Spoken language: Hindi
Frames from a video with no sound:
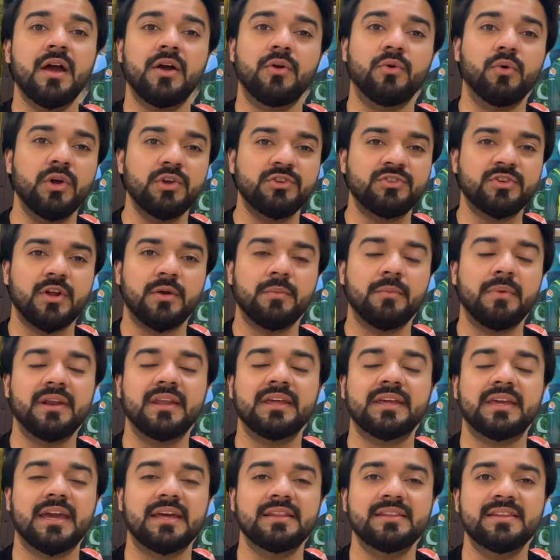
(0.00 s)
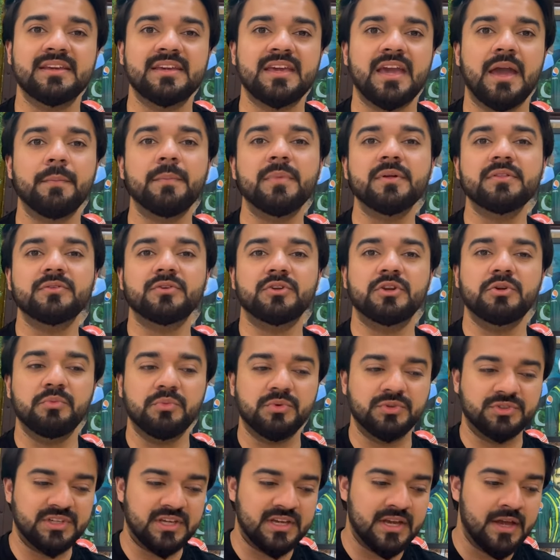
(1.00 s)
रोहित शर्मा ने कहते कि एम एस धोनी
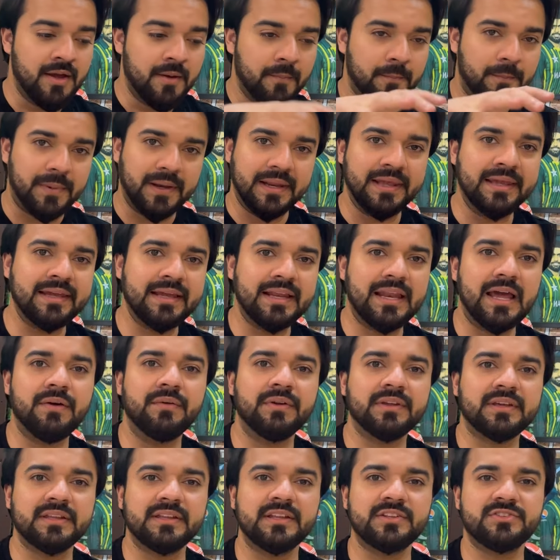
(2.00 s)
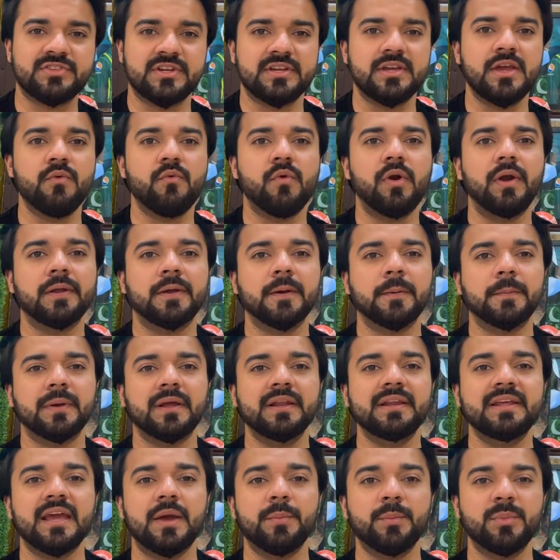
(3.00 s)
मुझे प्लेइंग इलेवन के अंदर चाहिए वर्ल्ड कप
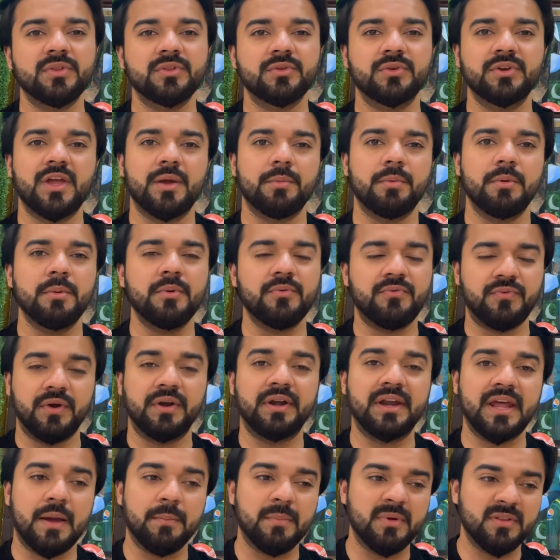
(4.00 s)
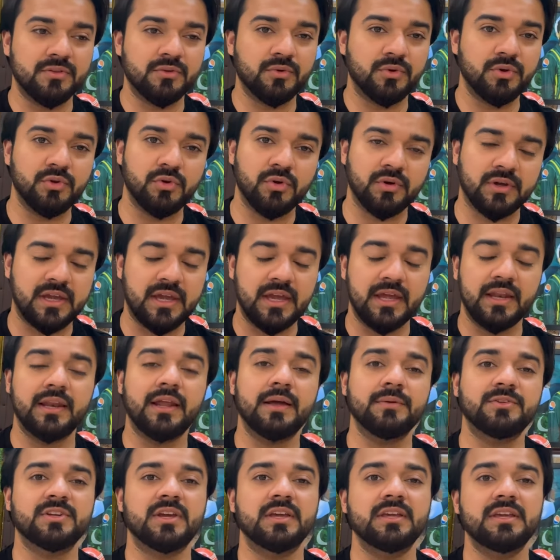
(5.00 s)
के लिए एम एस धोनी अभी भी फिट है एम एस धोनी को
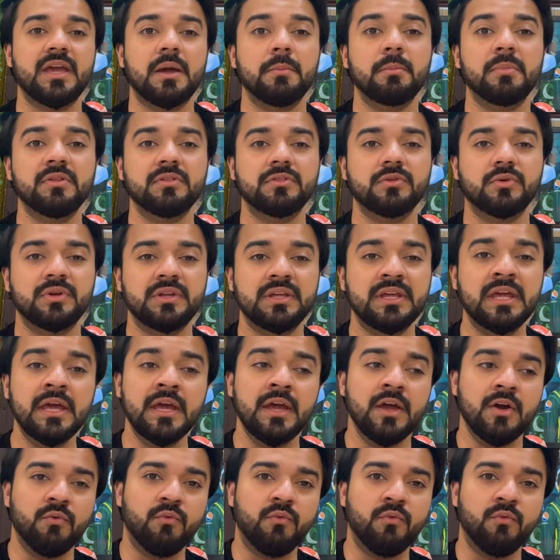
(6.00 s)
खेलना चाहिए एम एस धोनी